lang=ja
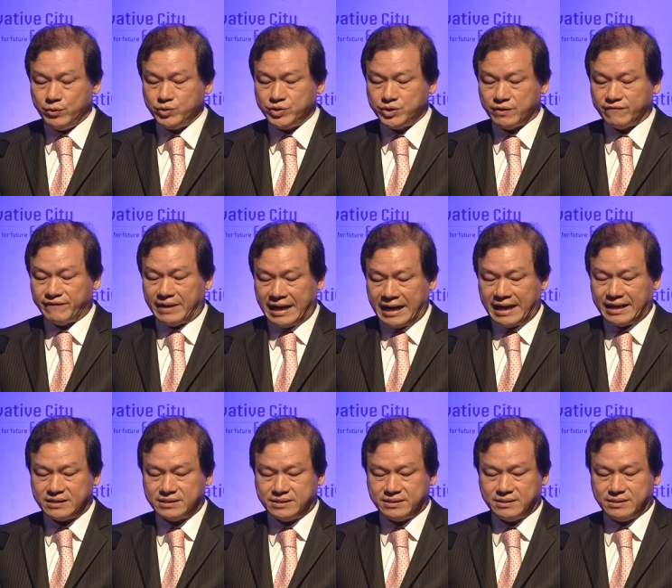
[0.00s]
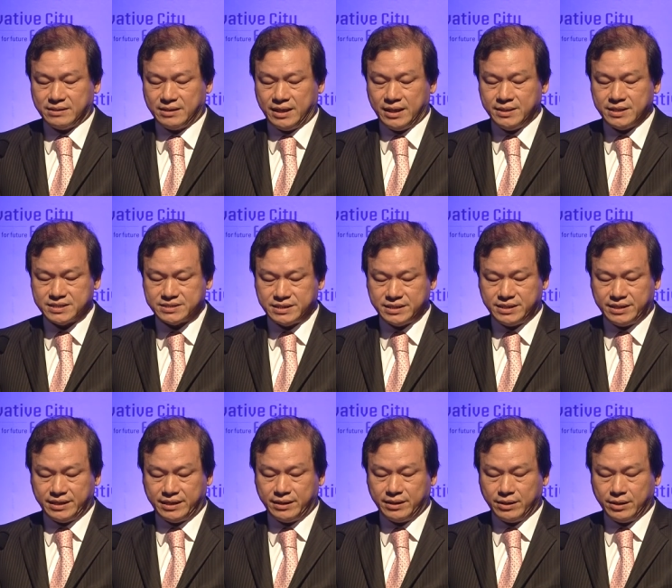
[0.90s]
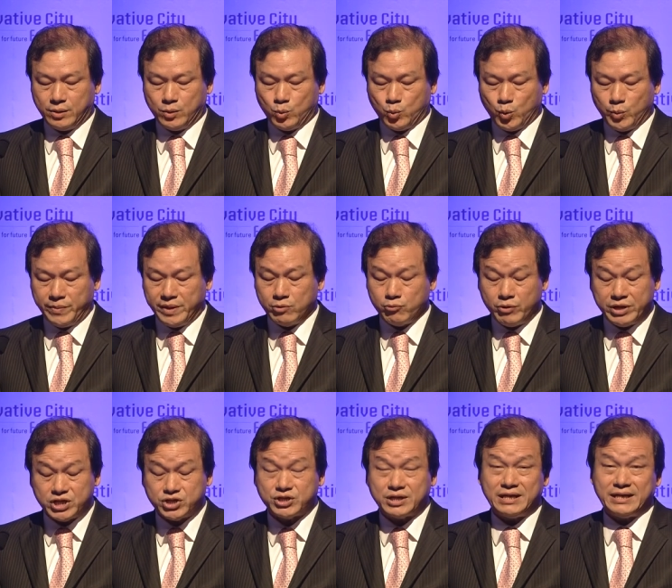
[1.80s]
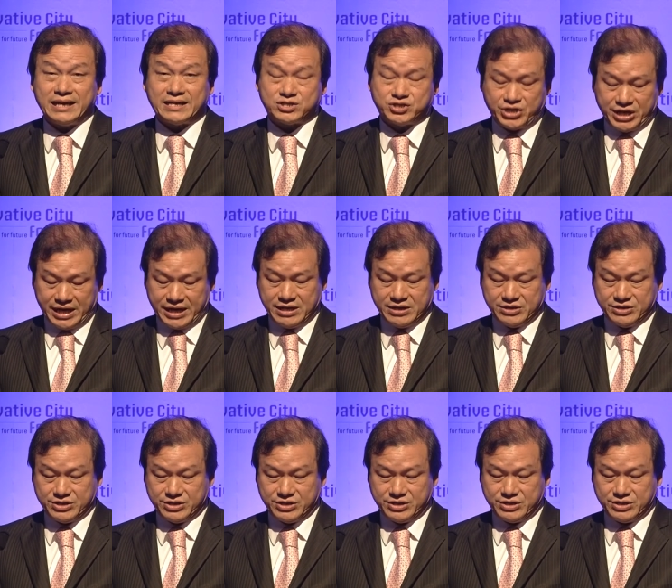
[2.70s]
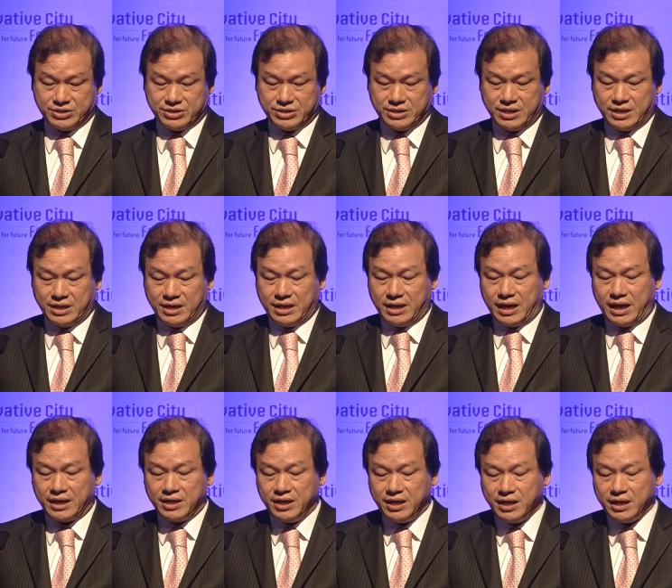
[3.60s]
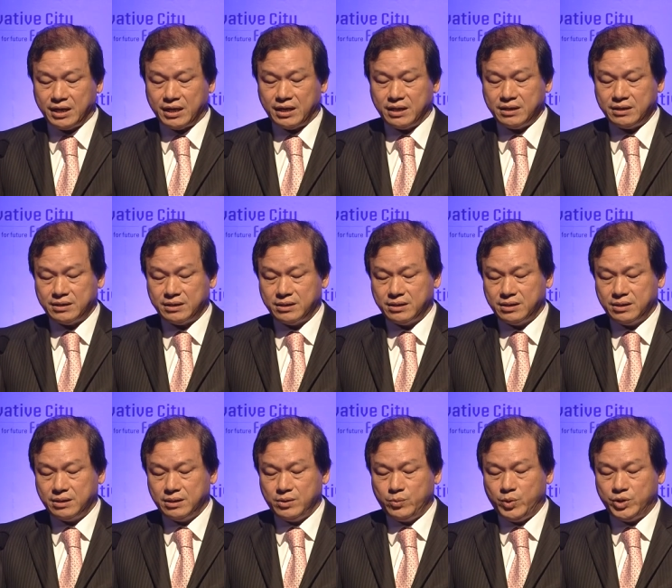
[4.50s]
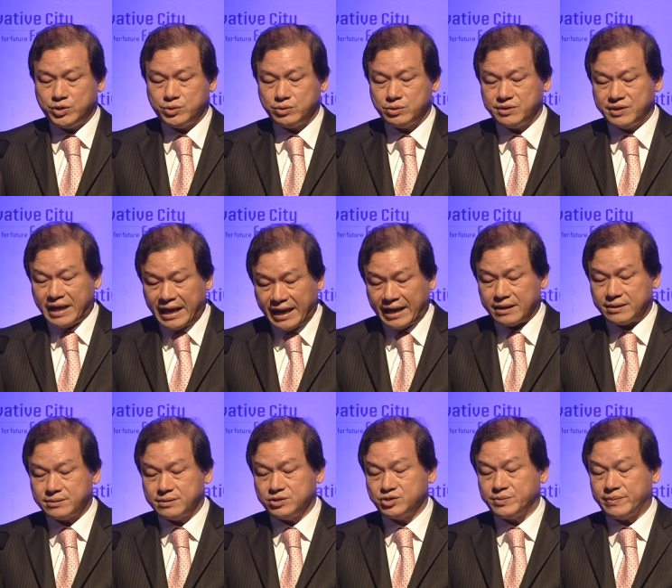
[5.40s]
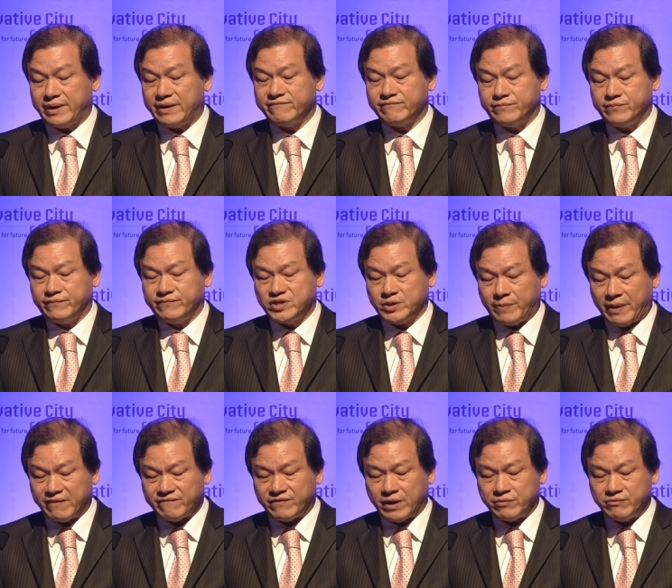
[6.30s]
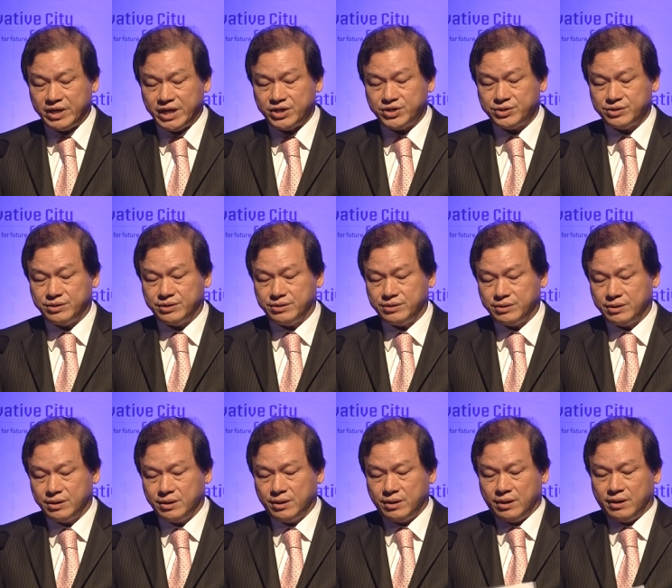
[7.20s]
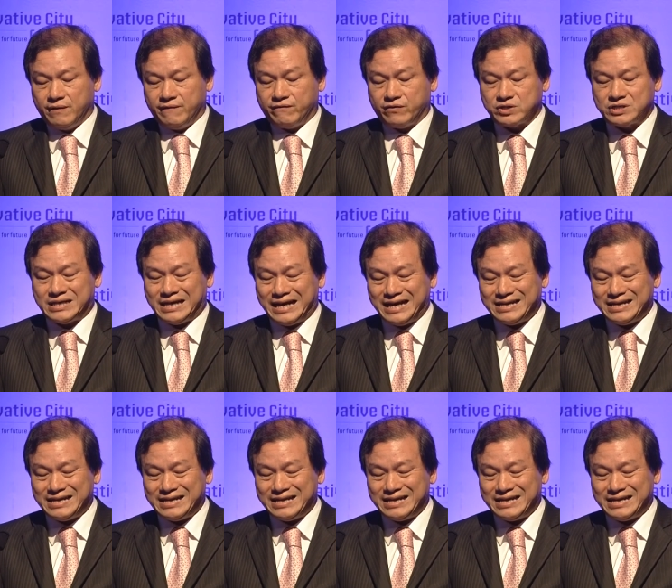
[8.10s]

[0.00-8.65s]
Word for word: 創造都市ネットワークあるいは持続可能な開発のための創造法デザインえー、ということをテーマにしておりましてグッゲンハイム